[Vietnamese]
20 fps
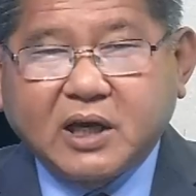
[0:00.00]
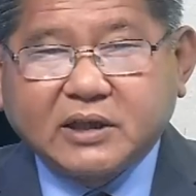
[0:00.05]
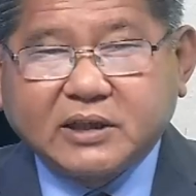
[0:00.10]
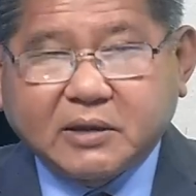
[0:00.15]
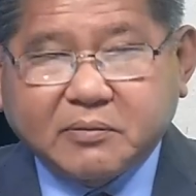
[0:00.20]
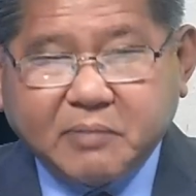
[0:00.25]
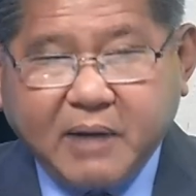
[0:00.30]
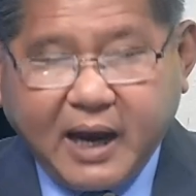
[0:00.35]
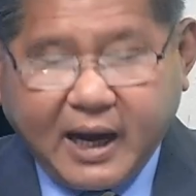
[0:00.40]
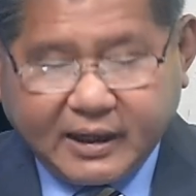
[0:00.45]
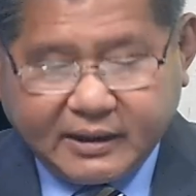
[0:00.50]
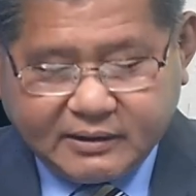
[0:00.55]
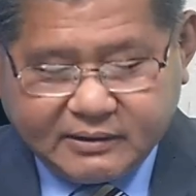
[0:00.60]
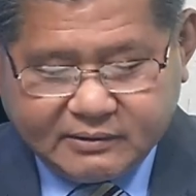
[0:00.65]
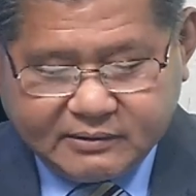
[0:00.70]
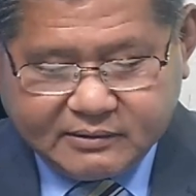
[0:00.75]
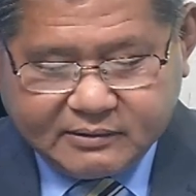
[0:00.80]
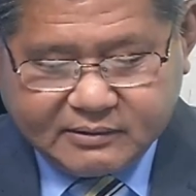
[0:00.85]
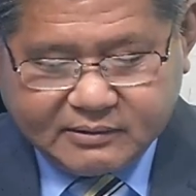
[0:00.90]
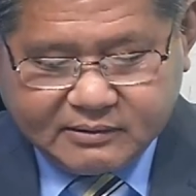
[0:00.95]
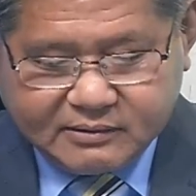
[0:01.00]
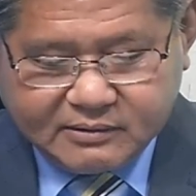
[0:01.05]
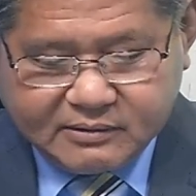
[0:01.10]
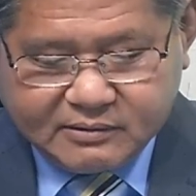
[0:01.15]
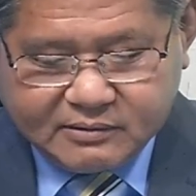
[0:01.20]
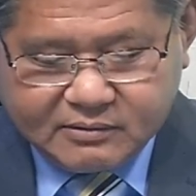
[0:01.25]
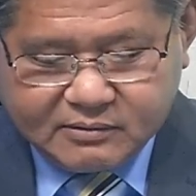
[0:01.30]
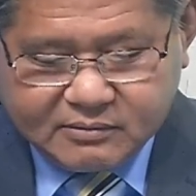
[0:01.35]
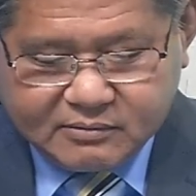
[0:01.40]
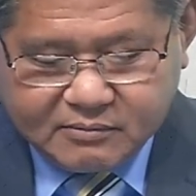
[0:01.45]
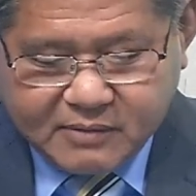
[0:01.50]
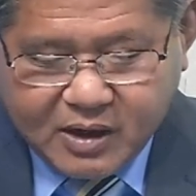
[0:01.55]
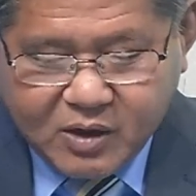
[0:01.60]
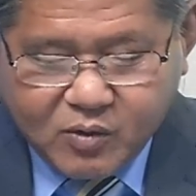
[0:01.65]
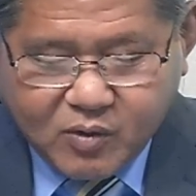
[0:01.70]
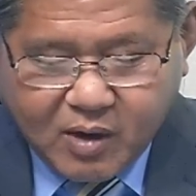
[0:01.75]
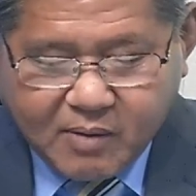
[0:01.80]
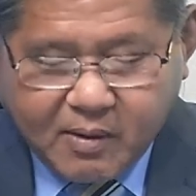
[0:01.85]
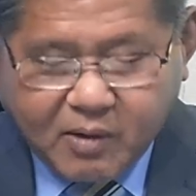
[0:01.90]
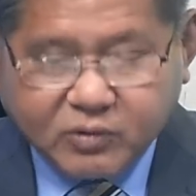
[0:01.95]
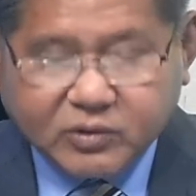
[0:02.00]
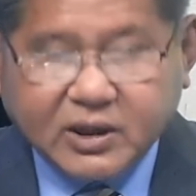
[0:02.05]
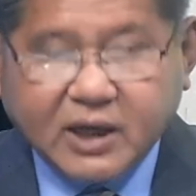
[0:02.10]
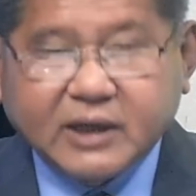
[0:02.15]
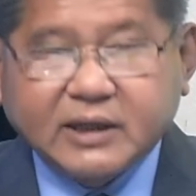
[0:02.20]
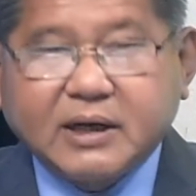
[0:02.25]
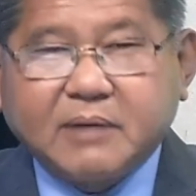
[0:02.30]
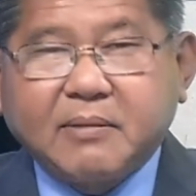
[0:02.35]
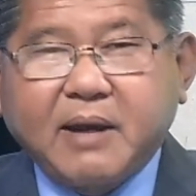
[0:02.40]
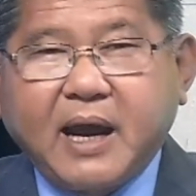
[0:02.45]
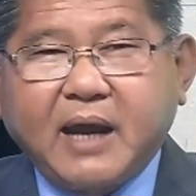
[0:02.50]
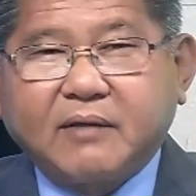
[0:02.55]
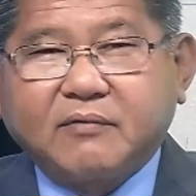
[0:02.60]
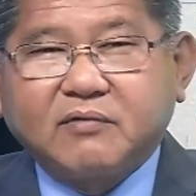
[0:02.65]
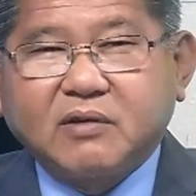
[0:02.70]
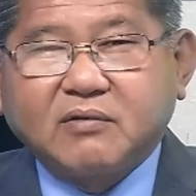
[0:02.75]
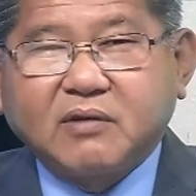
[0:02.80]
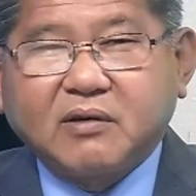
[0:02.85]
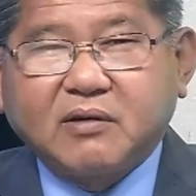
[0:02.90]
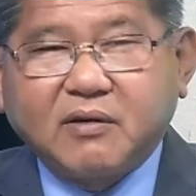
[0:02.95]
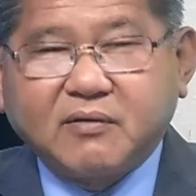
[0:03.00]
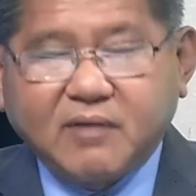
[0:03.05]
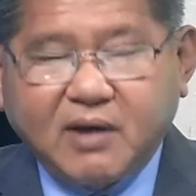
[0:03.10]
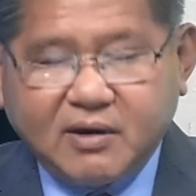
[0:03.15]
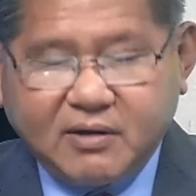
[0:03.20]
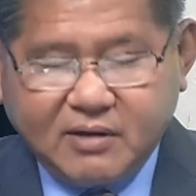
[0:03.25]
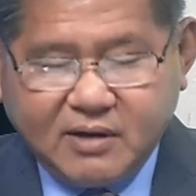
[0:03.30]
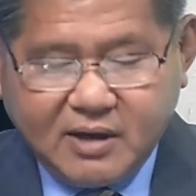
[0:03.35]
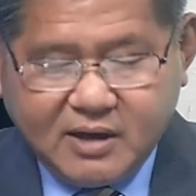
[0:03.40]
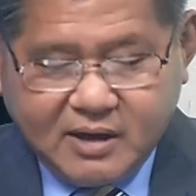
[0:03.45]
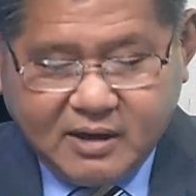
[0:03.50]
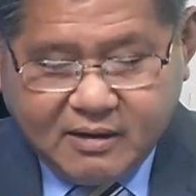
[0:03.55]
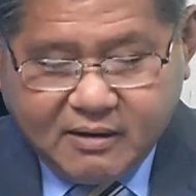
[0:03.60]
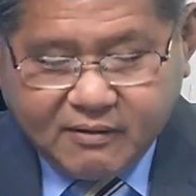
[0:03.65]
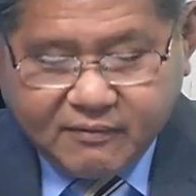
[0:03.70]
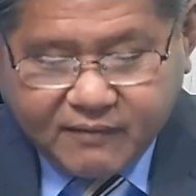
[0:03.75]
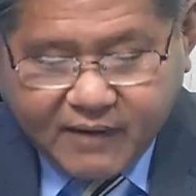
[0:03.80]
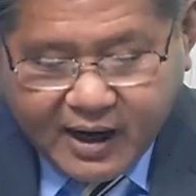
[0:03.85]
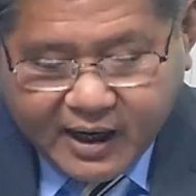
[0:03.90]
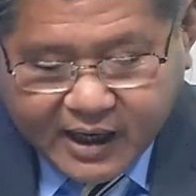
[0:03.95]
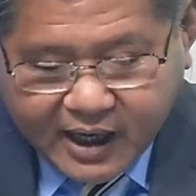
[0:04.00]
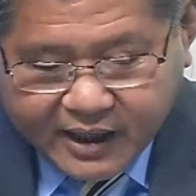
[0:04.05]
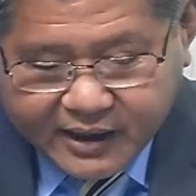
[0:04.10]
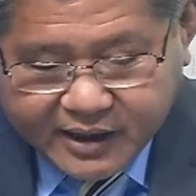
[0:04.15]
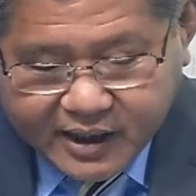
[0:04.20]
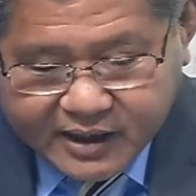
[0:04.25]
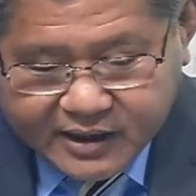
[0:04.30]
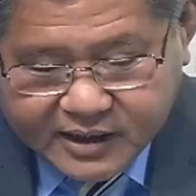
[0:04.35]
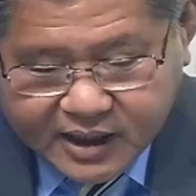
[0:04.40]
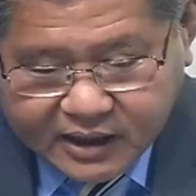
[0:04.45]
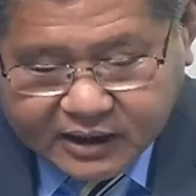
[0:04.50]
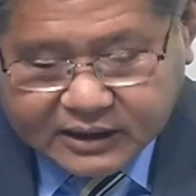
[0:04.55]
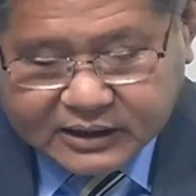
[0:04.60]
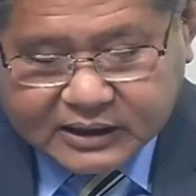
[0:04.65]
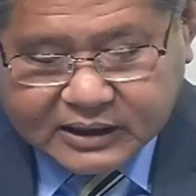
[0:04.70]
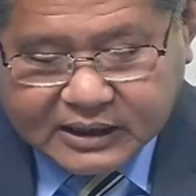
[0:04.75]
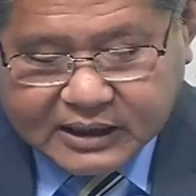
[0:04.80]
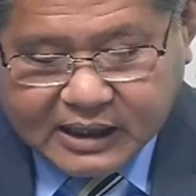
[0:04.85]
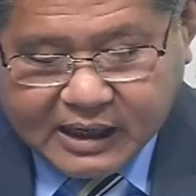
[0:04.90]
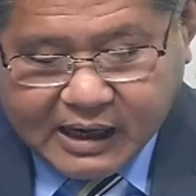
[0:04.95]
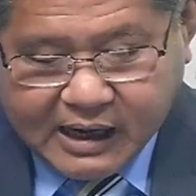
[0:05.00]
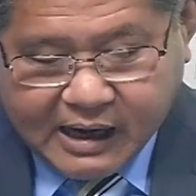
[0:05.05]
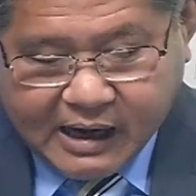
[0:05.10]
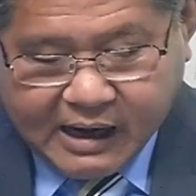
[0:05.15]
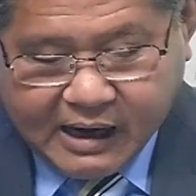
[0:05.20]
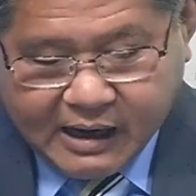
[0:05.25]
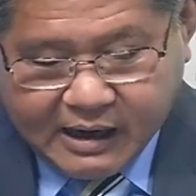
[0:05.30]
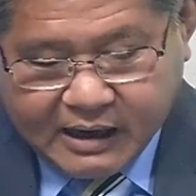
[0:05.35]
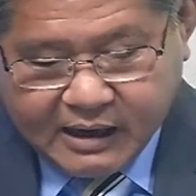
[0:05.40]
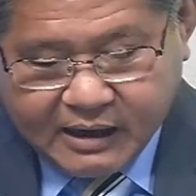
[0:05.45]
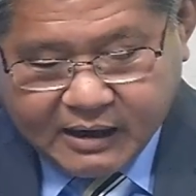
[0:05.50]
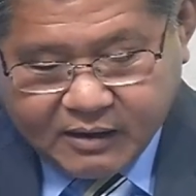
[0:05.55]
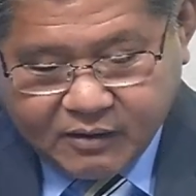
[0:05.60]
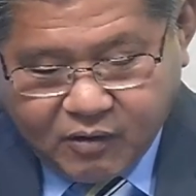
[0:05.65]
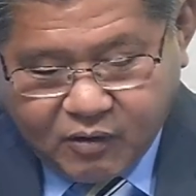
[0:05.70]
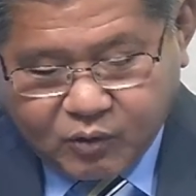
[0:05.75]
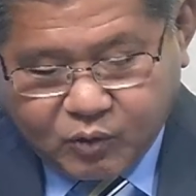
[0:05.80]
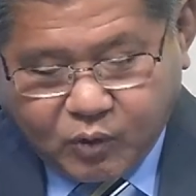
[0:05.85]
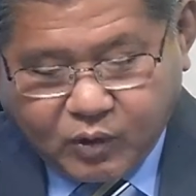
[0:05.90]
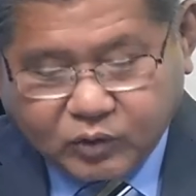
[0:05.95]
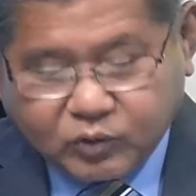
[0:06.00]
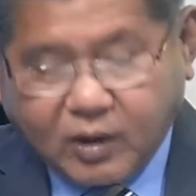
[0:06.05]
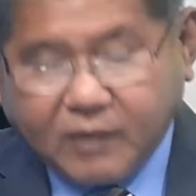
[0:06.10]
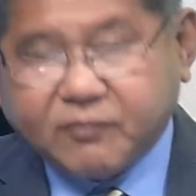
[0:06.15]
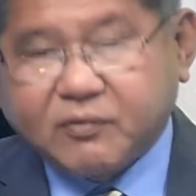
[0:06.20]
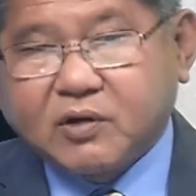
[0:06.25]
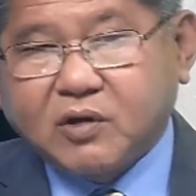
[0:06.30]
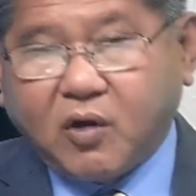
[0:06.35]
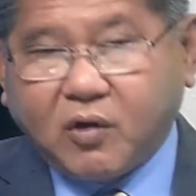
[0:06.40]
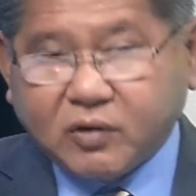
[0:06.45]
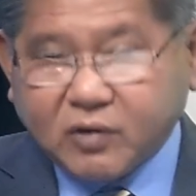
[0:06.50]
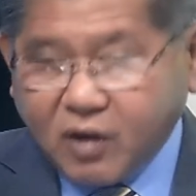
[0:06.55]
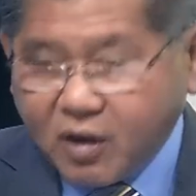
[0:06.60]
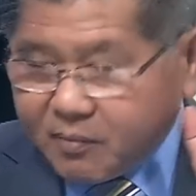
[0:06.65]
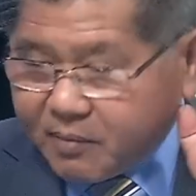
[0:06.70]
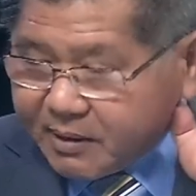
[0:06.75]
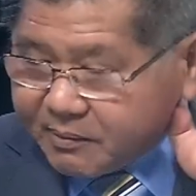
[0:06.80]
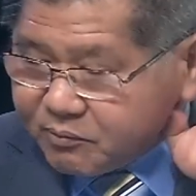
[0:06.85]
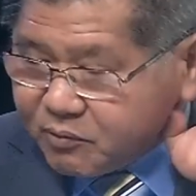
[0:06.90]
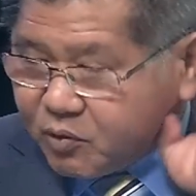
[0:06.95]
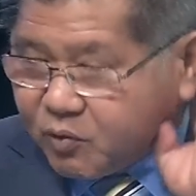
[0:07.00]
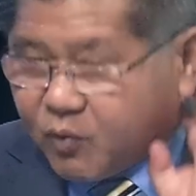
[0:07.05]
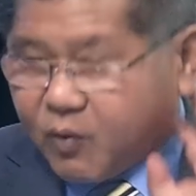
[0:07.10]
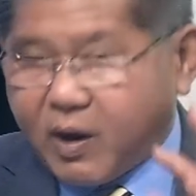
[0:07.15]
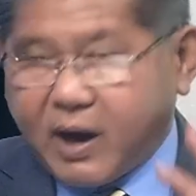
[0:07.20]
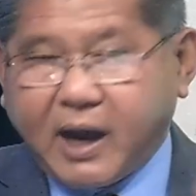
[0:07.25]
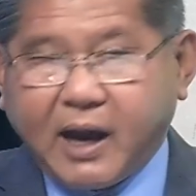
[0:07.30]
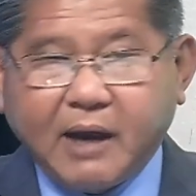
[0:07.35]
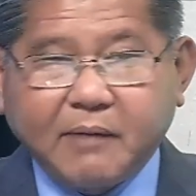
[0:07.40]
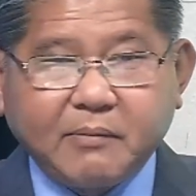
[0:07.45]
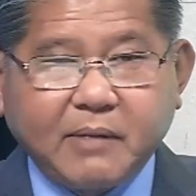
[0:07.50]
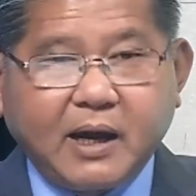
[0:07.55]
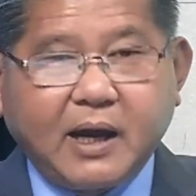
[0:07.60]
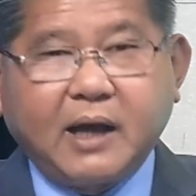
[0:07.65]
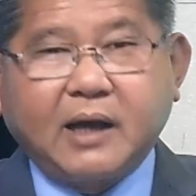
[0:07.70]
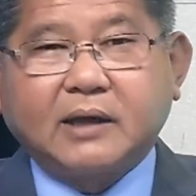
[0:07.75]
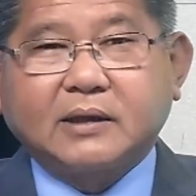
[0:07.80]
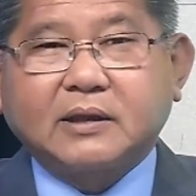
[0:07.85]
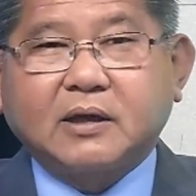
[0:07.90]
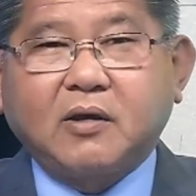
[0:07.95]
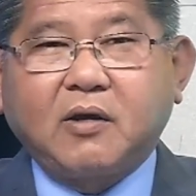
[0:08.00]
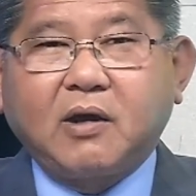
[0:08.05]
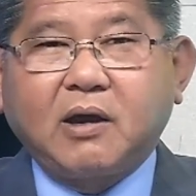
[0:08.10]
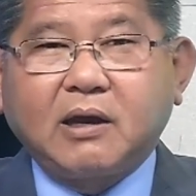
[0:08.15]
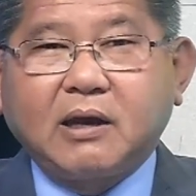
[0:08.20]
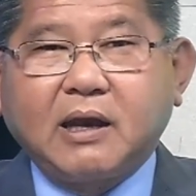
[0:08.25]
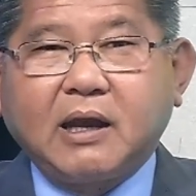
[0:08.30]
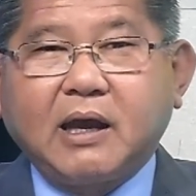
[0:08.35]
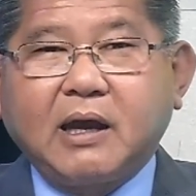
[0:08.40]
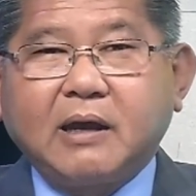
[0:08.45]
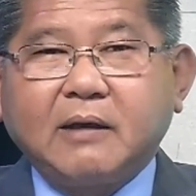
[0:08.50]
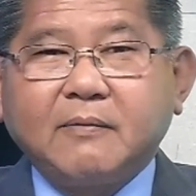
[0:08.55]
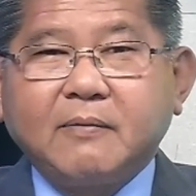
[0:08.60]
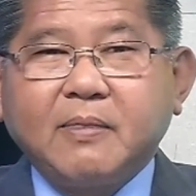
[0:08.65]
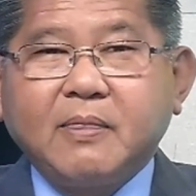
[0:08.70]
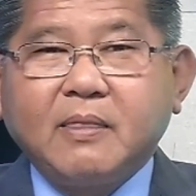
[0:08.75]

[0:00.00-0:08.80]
trời Nhật Bản bay qua bầu trời Nam Hàn vân vân vân vân và gần đây nhất là hồi cuối tuần vừa rồi họ bắn một quả mà người ta gọi là